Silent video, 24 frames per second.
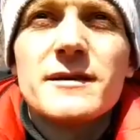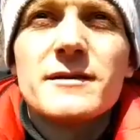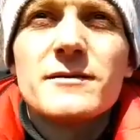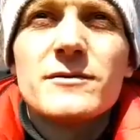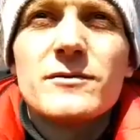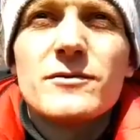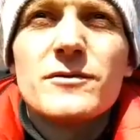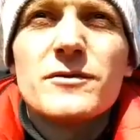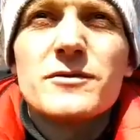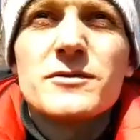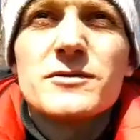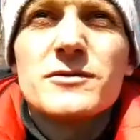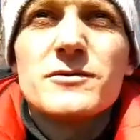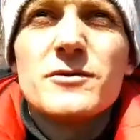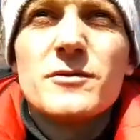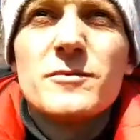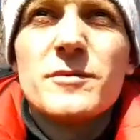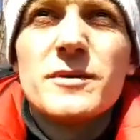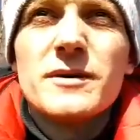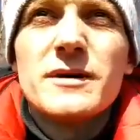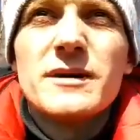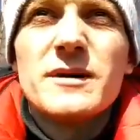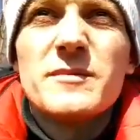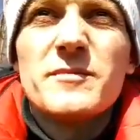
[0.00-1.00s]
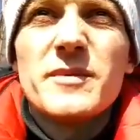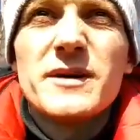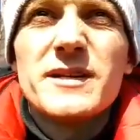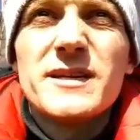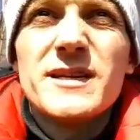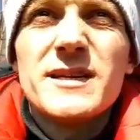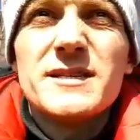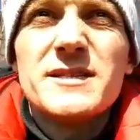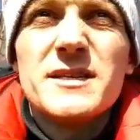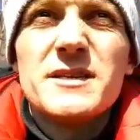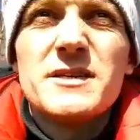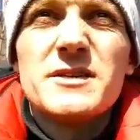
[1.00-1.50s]
на то, чтобы по
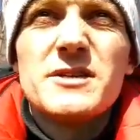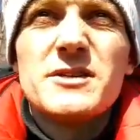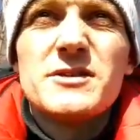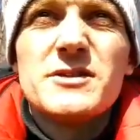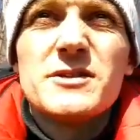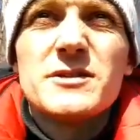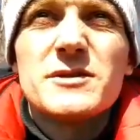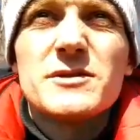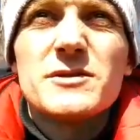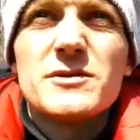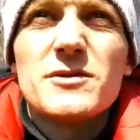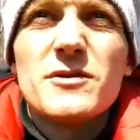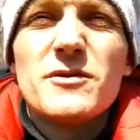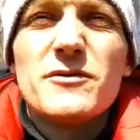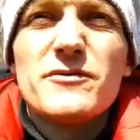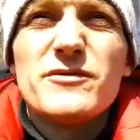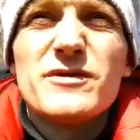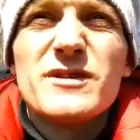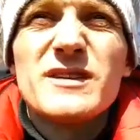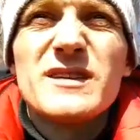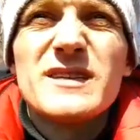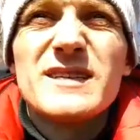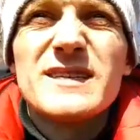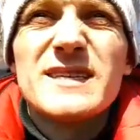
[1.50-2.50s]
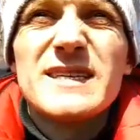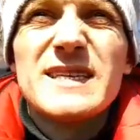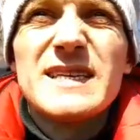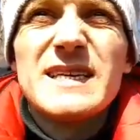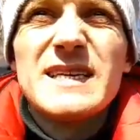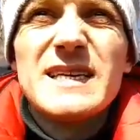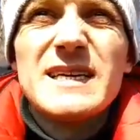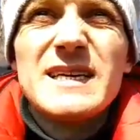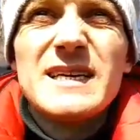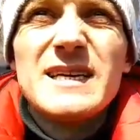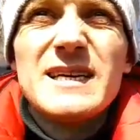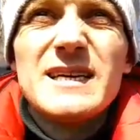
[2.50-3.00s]
10 часов
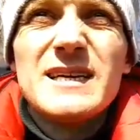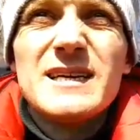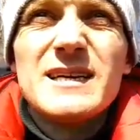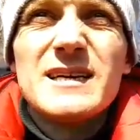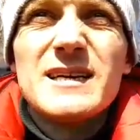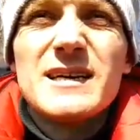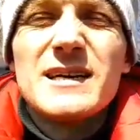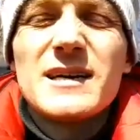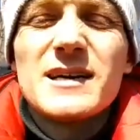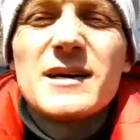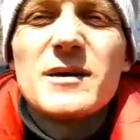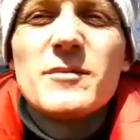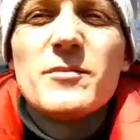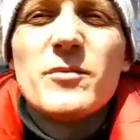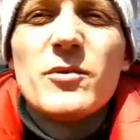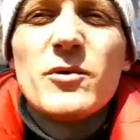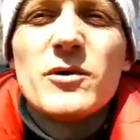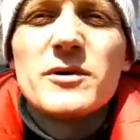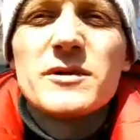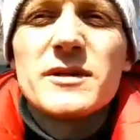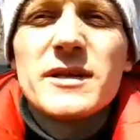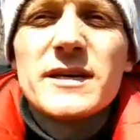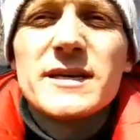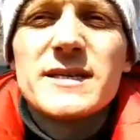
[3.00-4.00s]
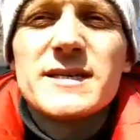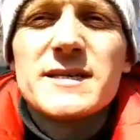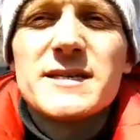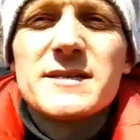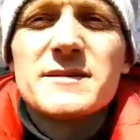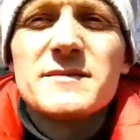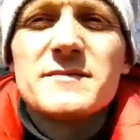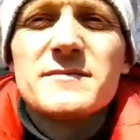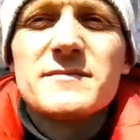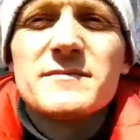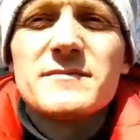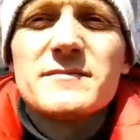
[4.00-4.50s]
работать.
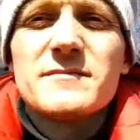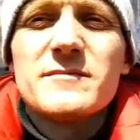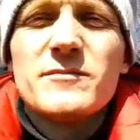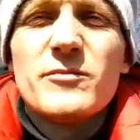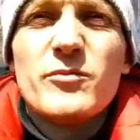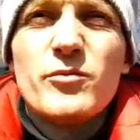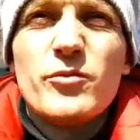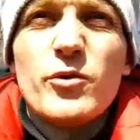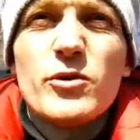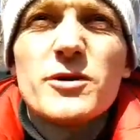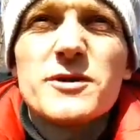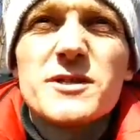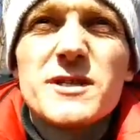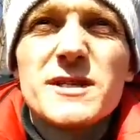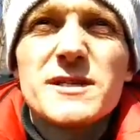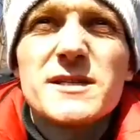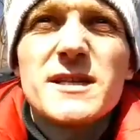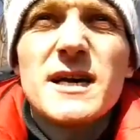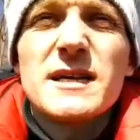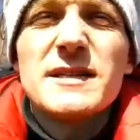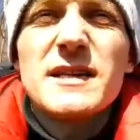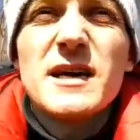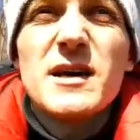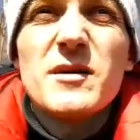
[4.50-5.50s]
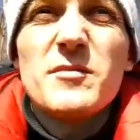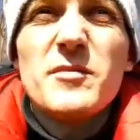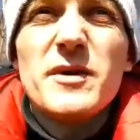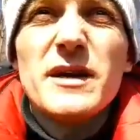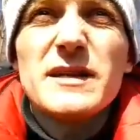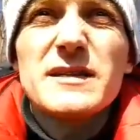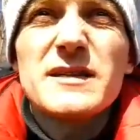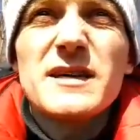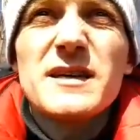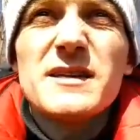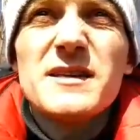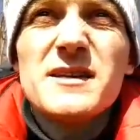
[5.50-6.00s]
Полчаса на
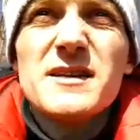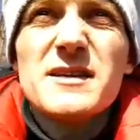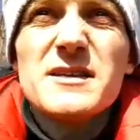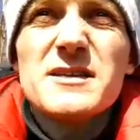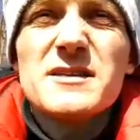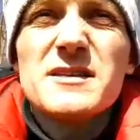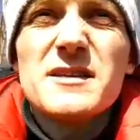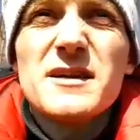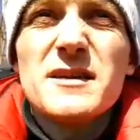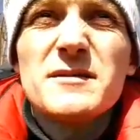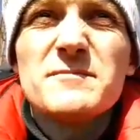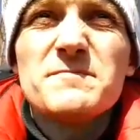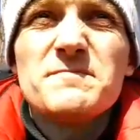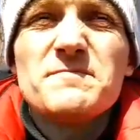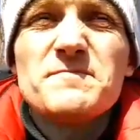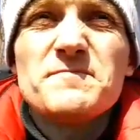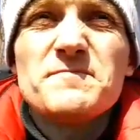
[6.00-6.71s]
обед, конечно.